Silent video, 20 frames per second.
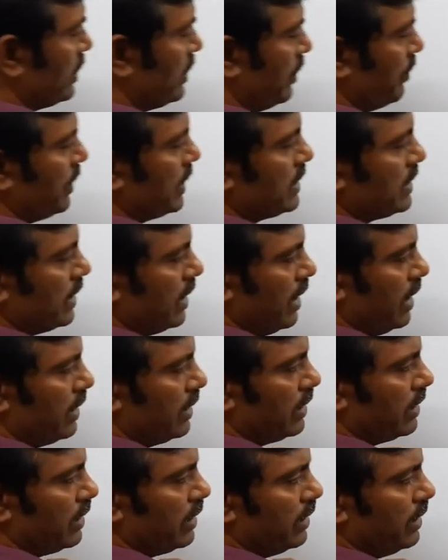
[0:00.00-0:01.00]
ఒక
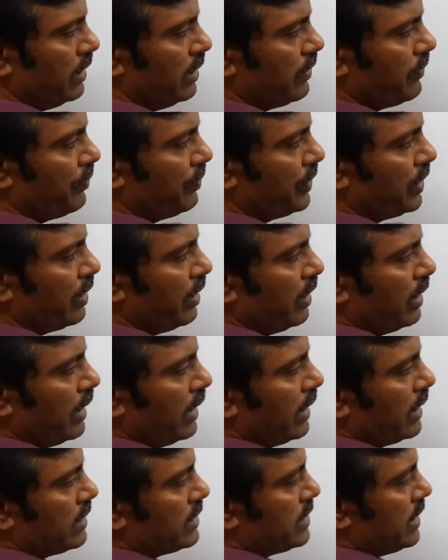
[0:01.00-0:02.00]
సంవత్సరానికి
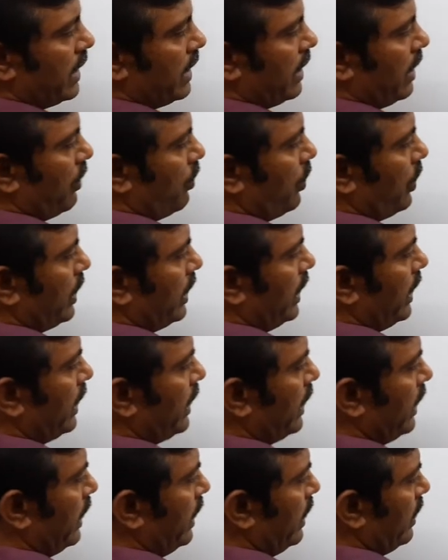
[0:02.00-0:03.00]
చక్ర
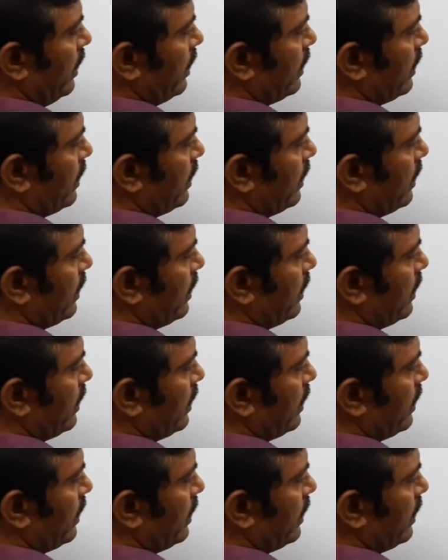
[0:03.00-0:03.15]
వడ్డీకి